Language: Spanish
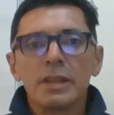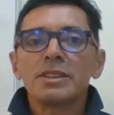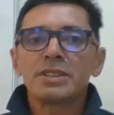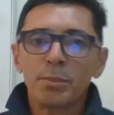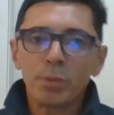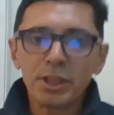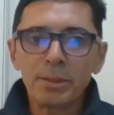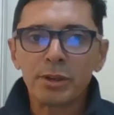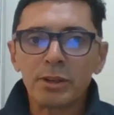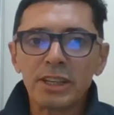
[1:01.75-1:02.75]
se
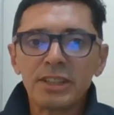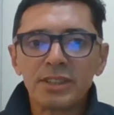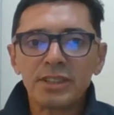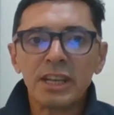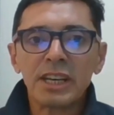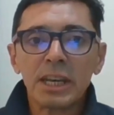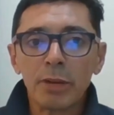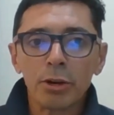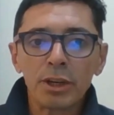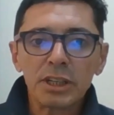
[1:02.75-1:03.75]
pueden, este, le queman los